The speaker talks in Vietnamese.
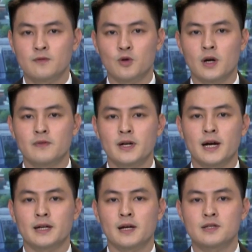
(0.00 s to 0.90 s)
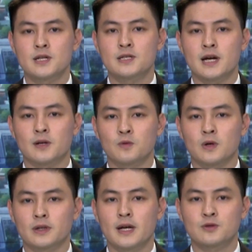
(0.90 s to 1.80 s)
phù hợp với khả năng chi trả
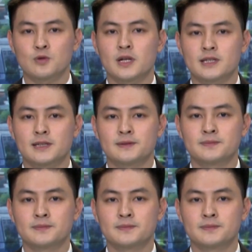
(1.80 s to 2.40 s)
của đa số người dân.